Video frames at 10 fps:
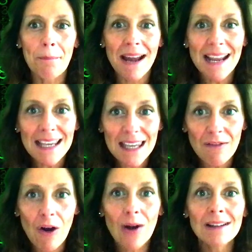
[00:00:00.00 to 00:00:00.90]
parecchie
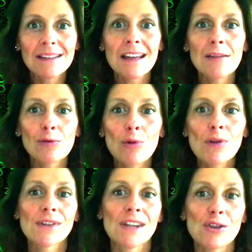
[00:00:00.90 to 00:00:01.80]
volte
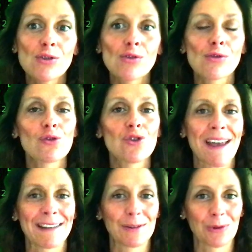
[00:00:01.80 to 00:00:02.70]
sullo stesso
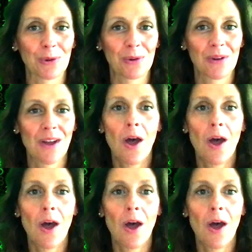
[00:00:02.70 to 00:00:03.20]
soggetto,